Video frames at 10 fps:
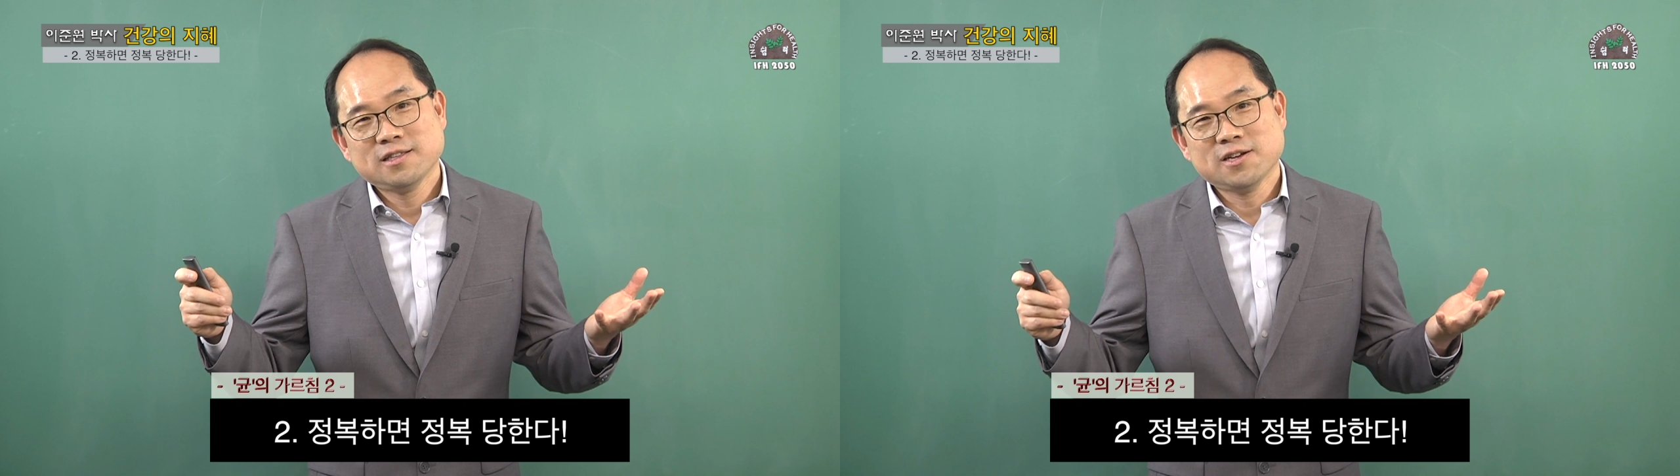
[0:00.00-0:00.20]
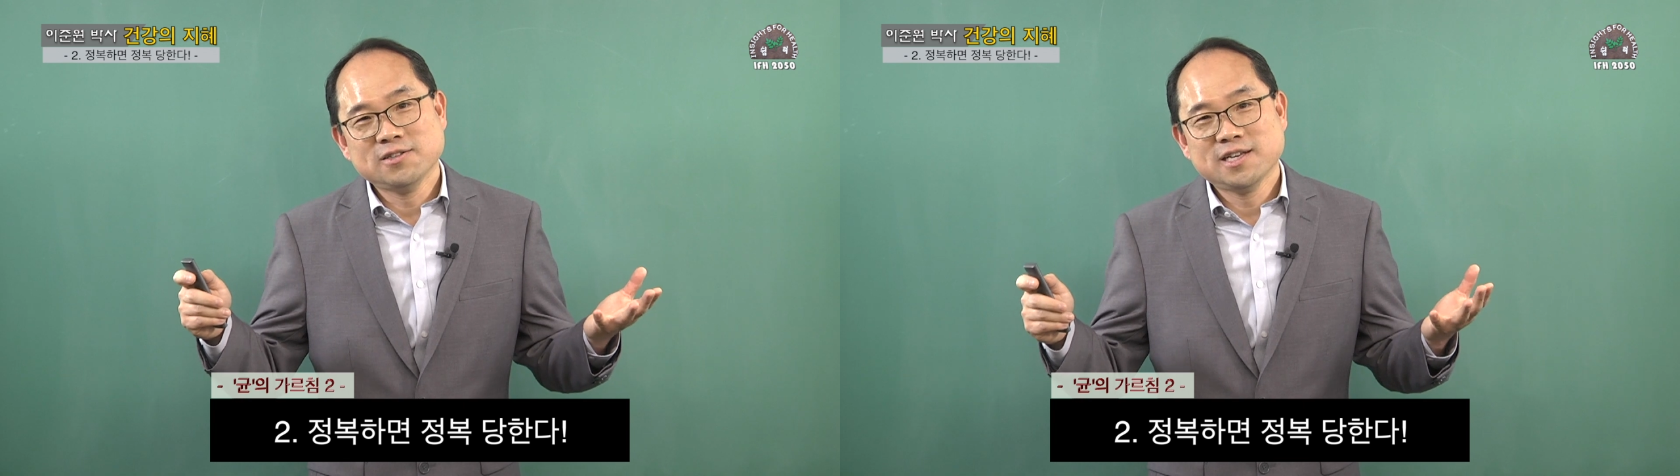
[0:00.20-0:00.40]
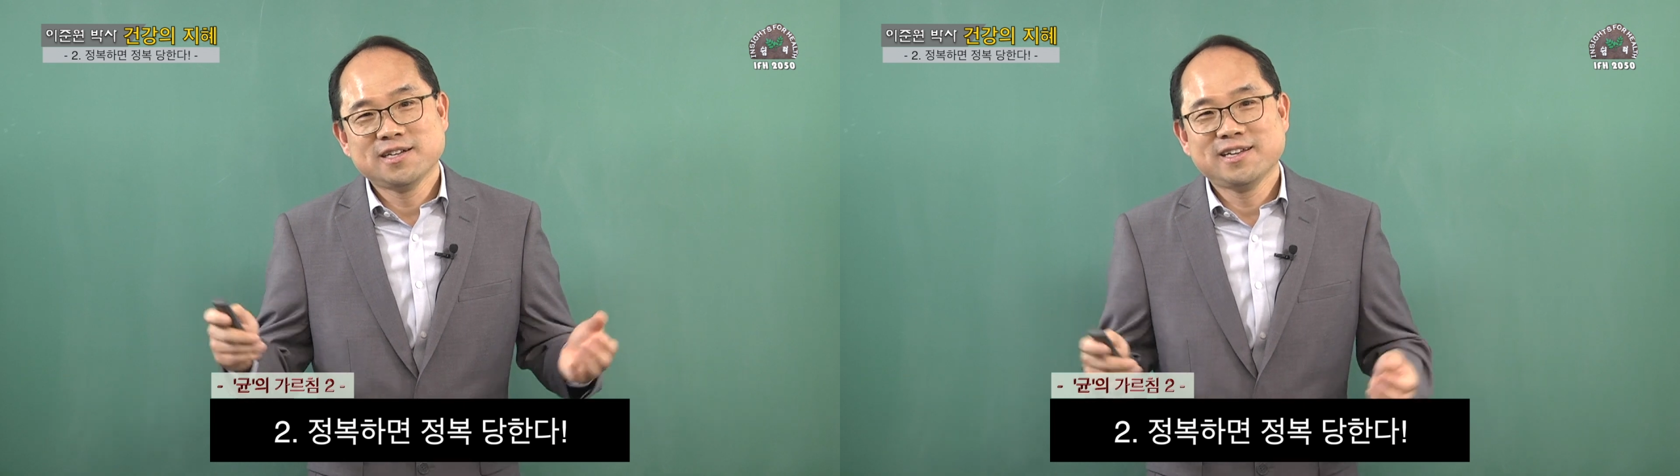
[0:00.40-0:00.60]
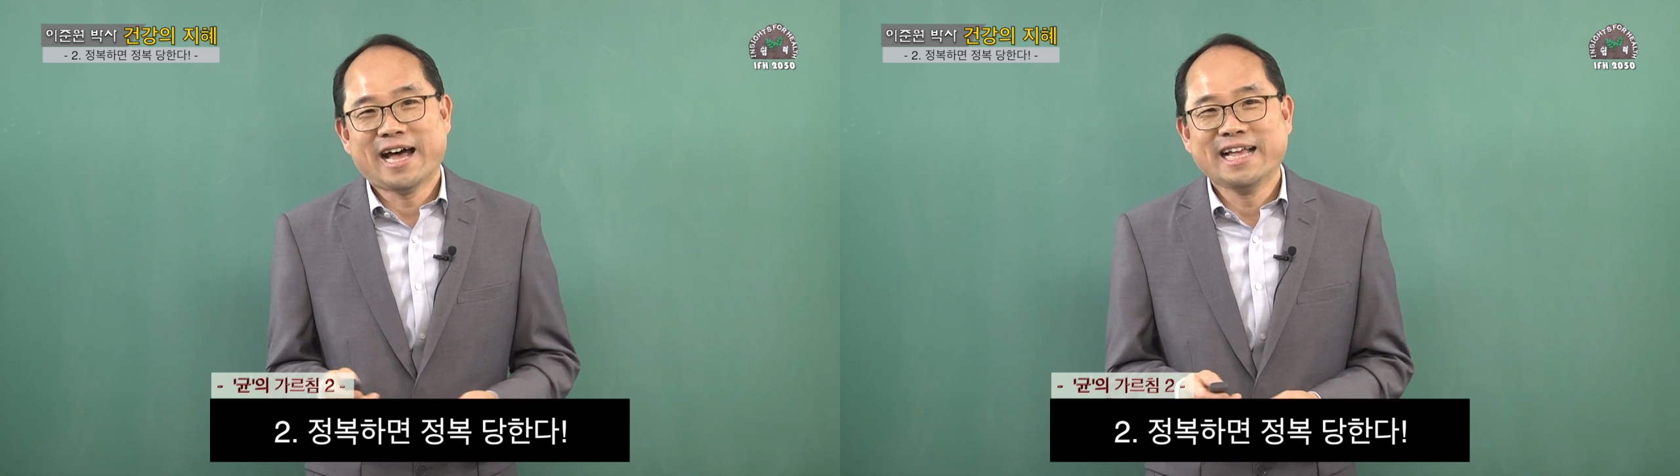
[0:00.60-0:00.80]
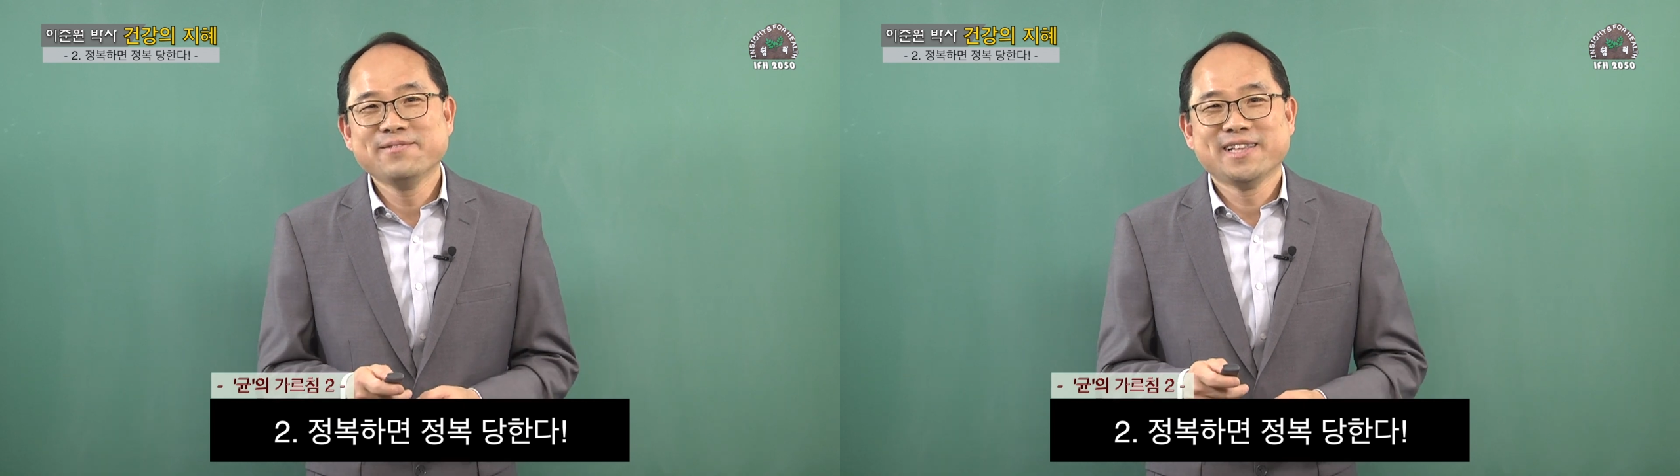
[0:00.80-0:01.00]
전쟁은
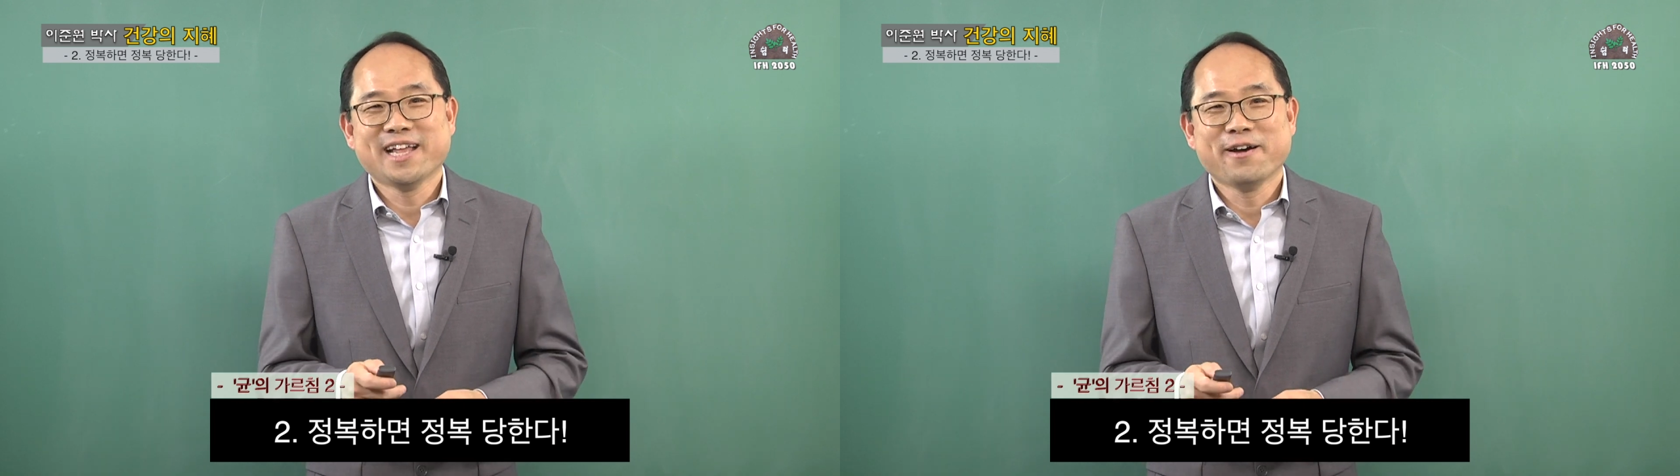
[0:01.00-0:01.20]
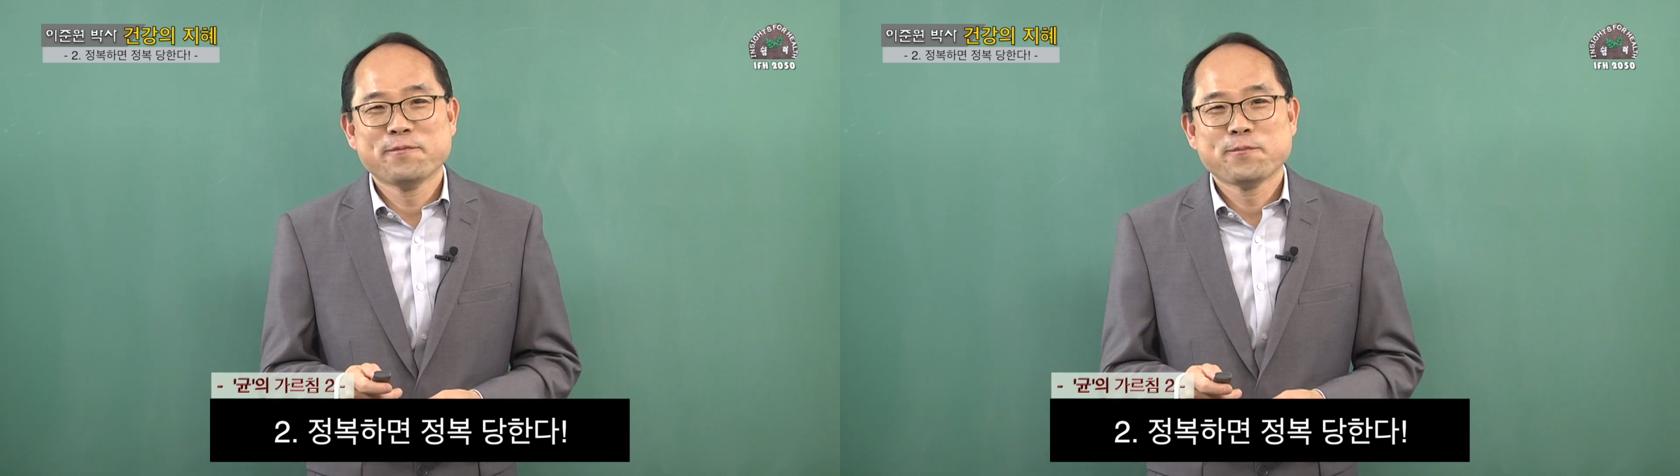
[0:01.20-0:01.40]
아닙니다.